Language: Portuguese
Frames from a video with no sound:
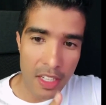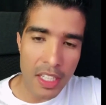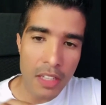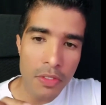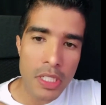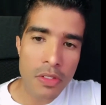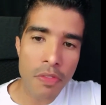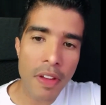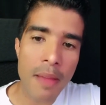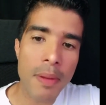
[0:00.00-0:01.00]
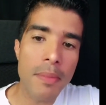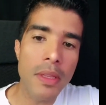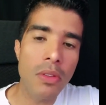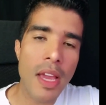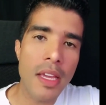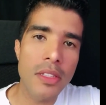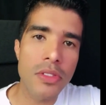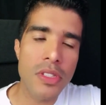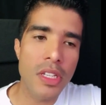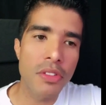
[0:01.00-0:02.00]
e vocês vão falar para mim o que é que
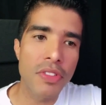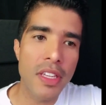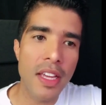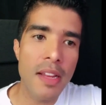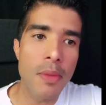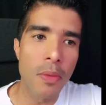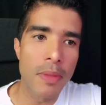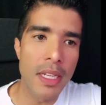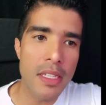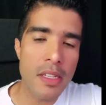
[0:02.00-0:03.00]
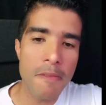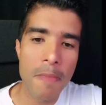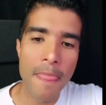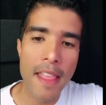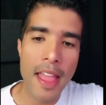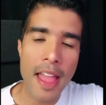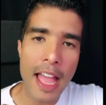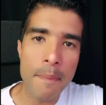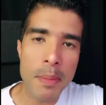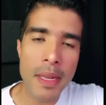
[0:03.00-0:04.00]
isso significa em alemão, beleza?
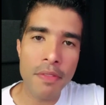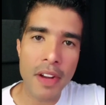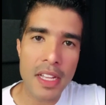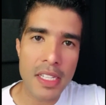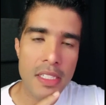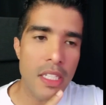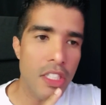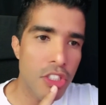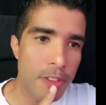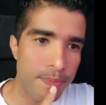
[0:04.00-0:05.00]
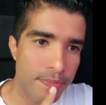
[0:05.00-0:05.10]
A primeira frase é a seguinte: